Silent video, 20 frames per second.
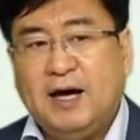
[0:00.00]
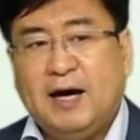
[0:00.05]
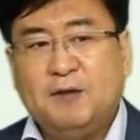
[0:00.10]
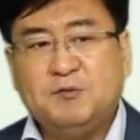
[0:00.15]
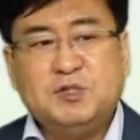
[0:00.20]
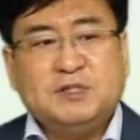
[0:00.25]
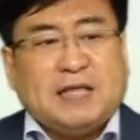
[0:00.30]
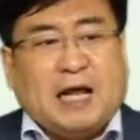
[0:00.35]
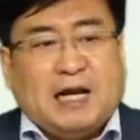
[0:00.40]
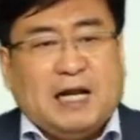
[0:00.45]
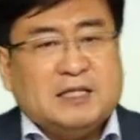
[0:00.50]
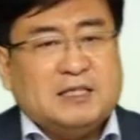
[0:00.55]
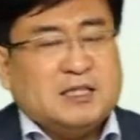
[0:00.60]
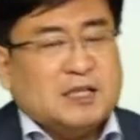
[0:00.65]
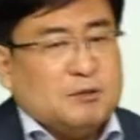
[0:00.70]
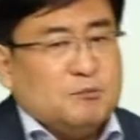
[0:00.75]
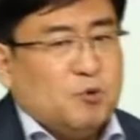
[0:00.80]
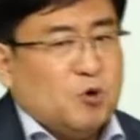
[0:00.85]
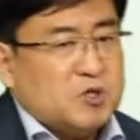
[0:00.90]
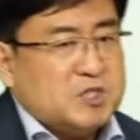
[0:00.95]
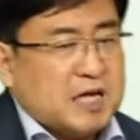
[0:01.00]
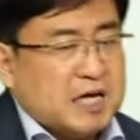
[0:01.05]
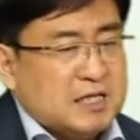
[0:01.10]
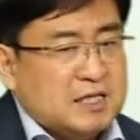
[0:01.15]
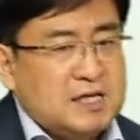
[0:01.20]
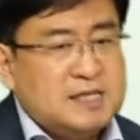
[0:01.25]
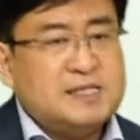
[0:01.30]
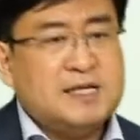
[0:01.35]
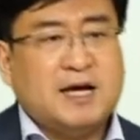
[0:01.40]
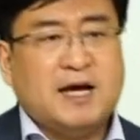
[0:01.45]
함신 달란트가 무엇인가
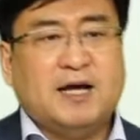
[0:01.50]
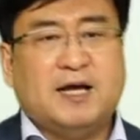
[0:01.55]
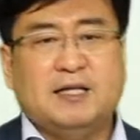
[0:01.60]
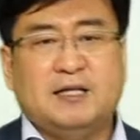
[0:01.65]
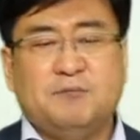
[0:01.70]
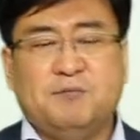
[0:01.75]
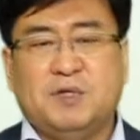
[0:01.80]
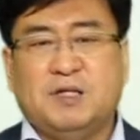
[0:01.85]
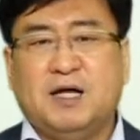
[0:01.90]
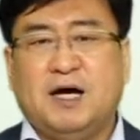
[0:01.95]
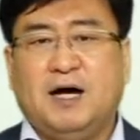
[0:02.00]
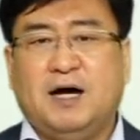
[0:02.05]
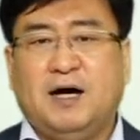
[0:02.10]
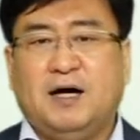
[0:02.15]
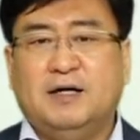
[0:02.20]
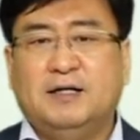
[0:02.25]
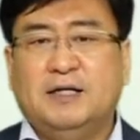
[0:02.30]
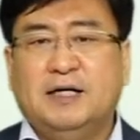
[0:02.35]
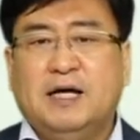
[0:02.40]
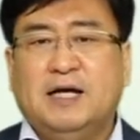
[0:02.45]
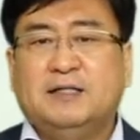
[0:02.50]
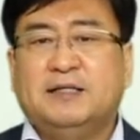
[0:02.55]
를늘 생각하게 됩니다.